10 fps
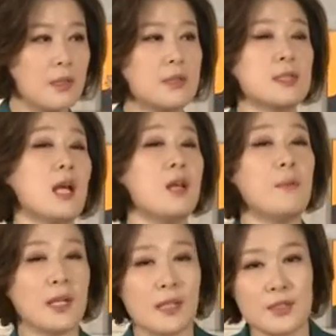잘
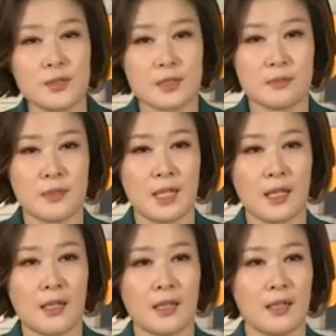말을 할 수 있습니다.
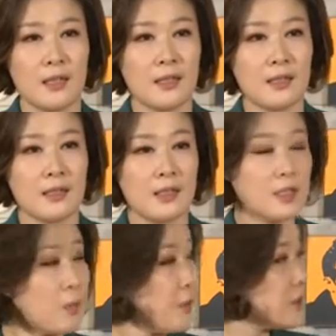
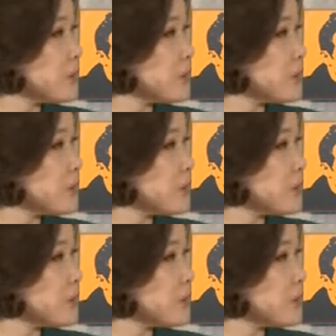첫 번째